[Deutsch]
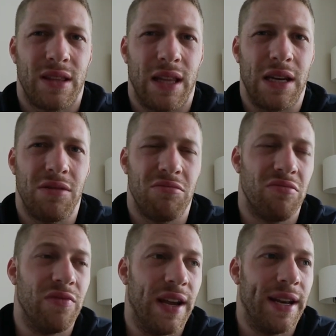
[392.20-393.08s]
dann
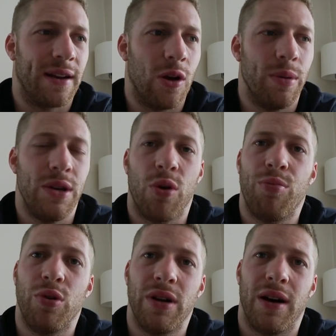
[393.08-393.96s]
wäre der, glaube ich, noch
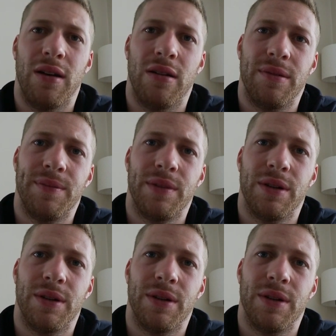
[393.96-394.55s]
brutaler.